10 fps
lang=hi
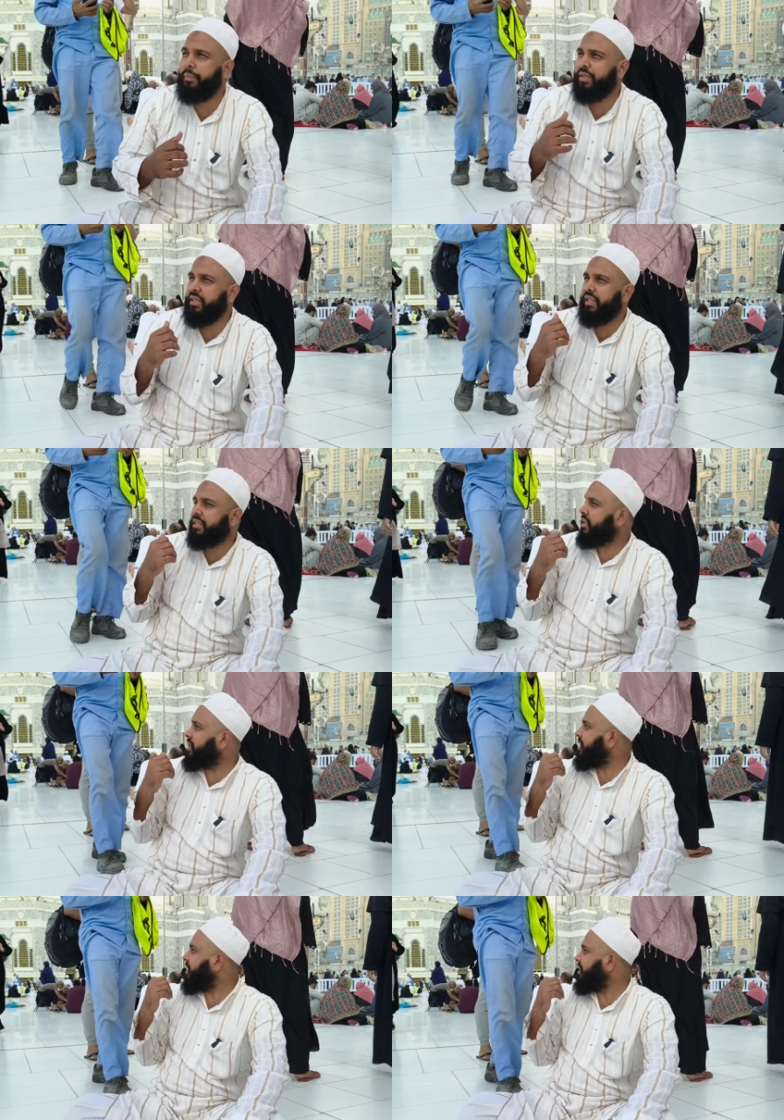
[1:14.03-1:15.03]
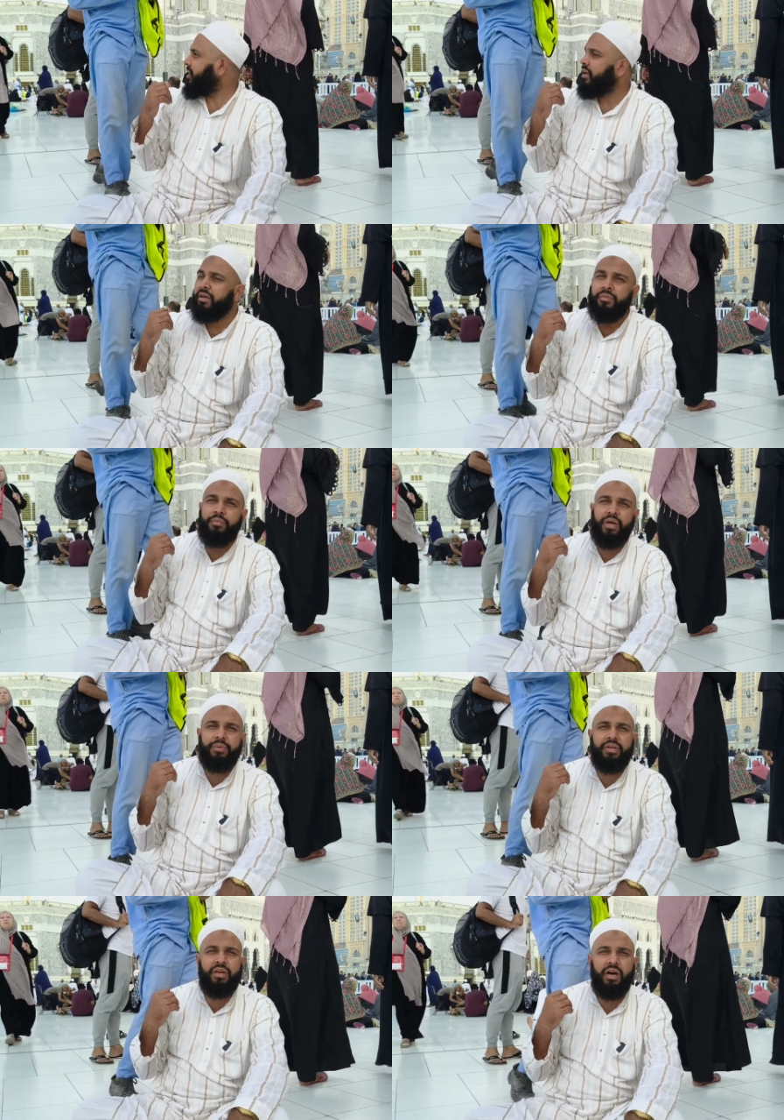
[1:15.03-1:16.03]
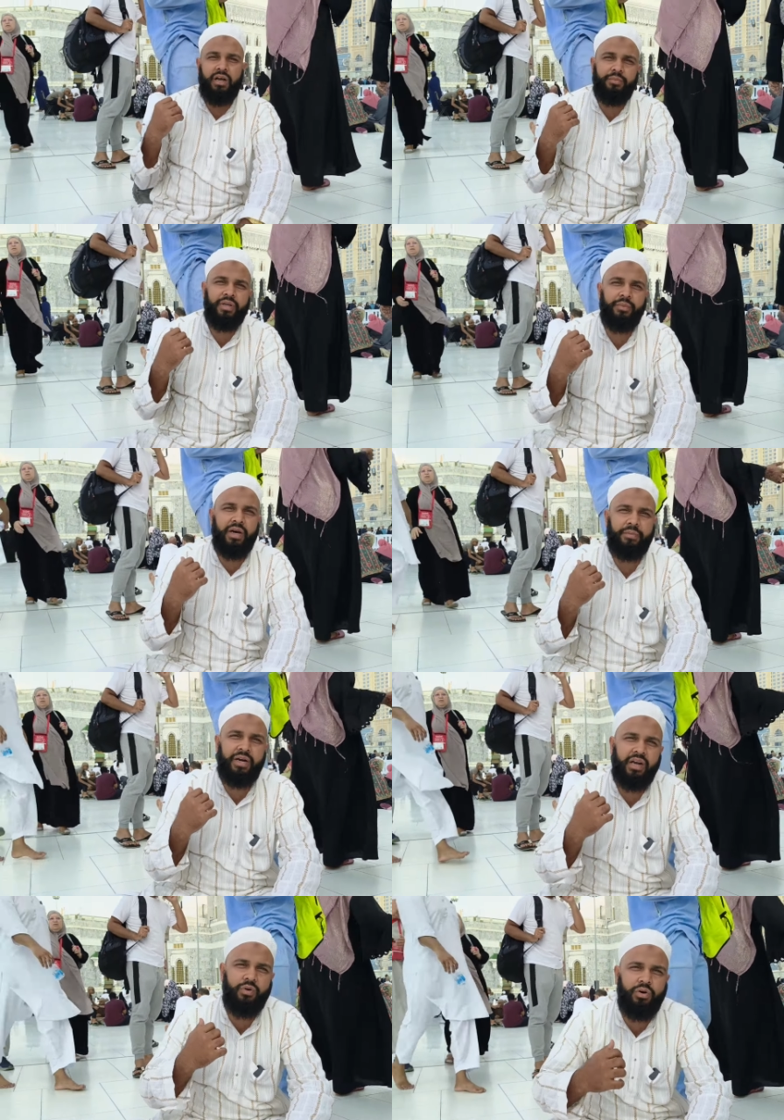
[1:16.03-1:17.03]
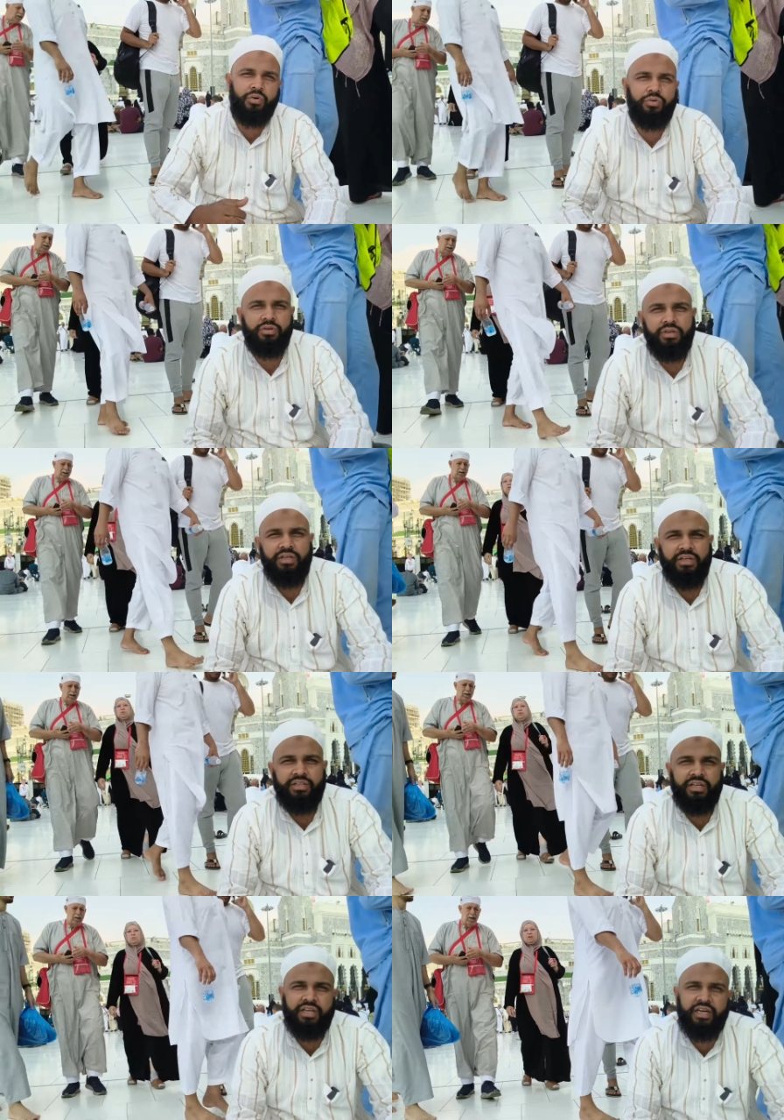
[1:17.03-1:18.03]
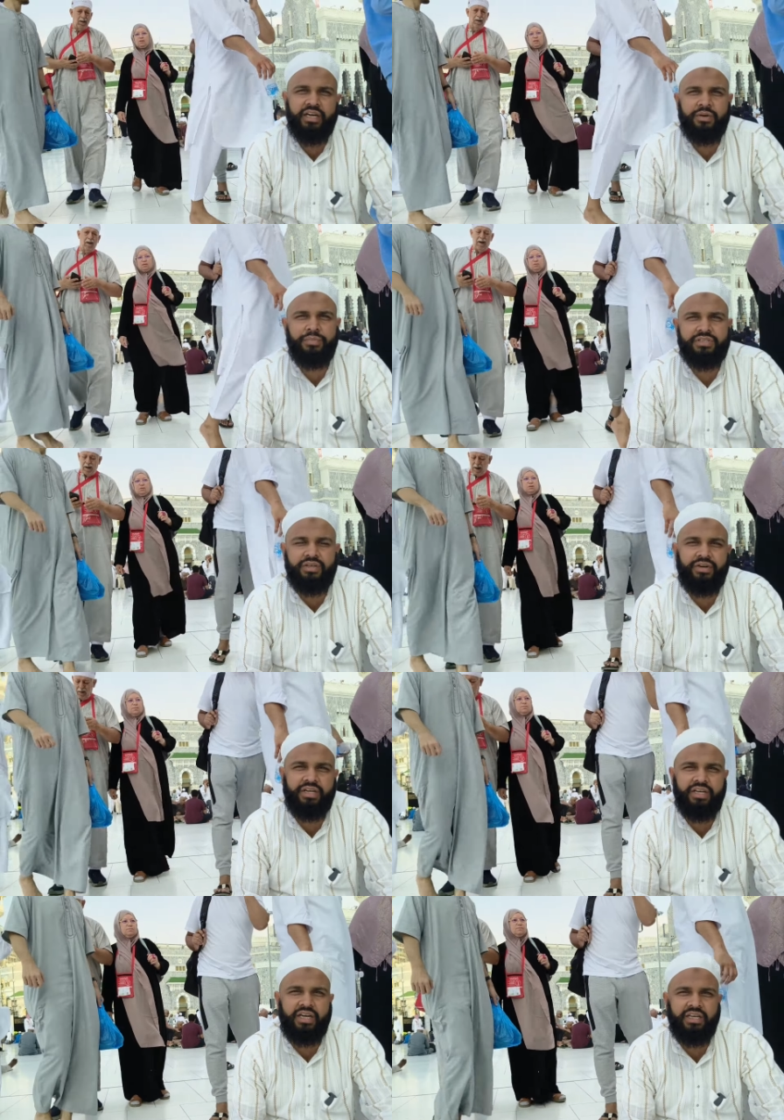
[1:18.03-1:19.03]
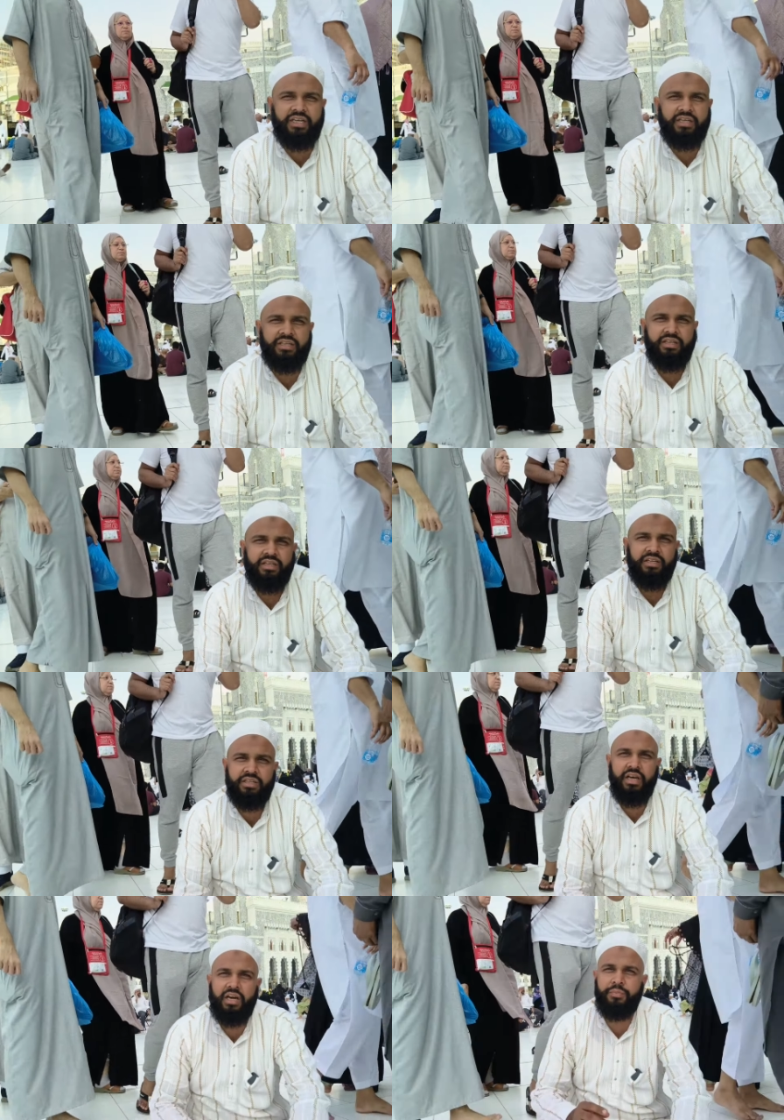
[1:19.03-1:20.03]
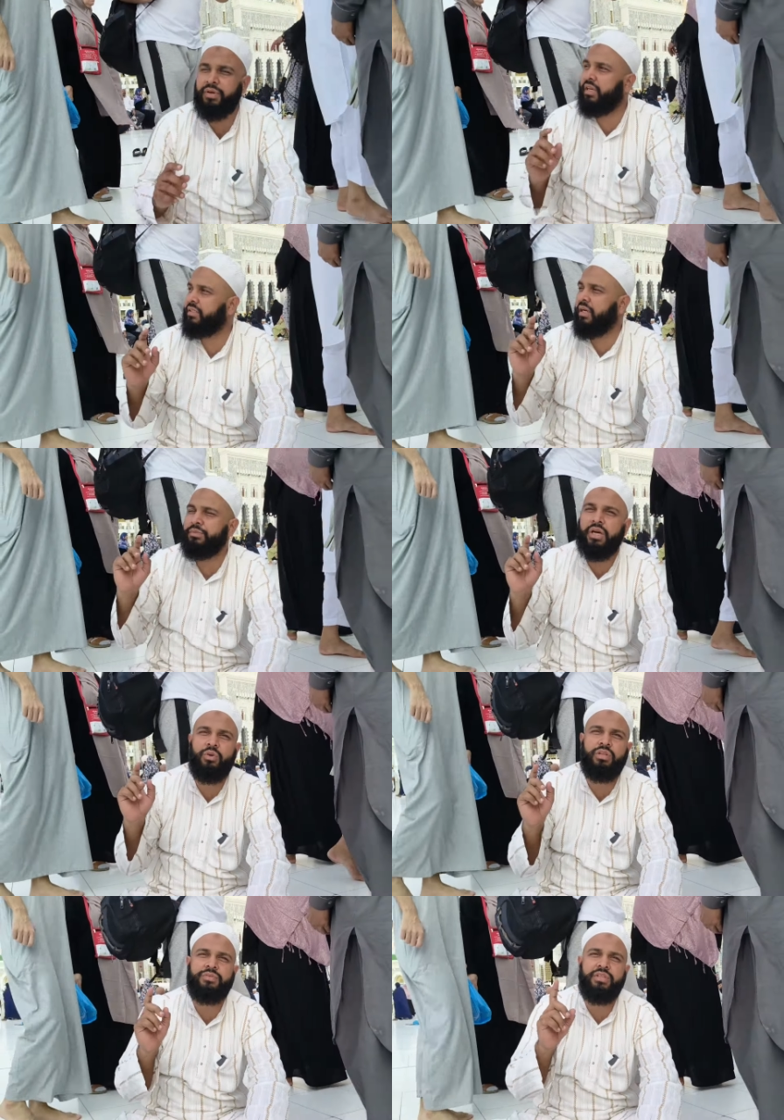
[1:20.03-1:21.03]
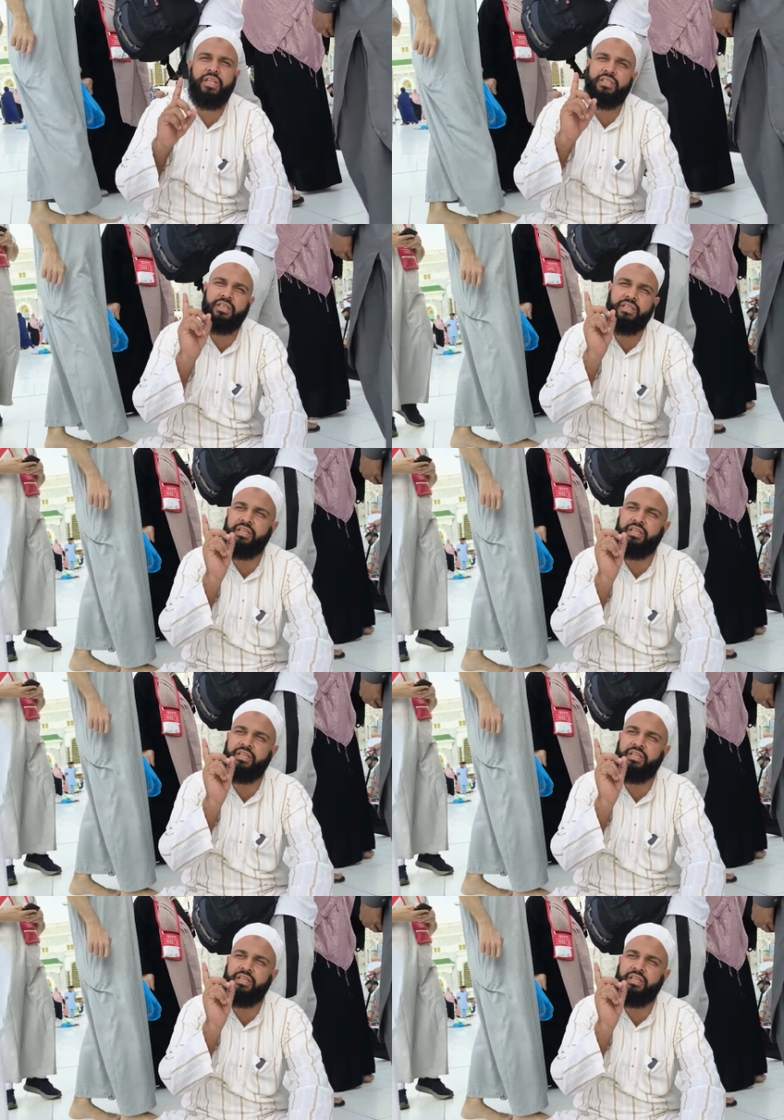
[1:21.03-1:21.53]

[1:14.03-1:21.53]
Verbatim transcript: आप पीछे देख सकते हैं मैं अभी हरम के बाहर बैठा हुआ हूँ ये गेट नंबर सेवेंटी नाइन है ये हरम का हिसाब चारों तरफ से देख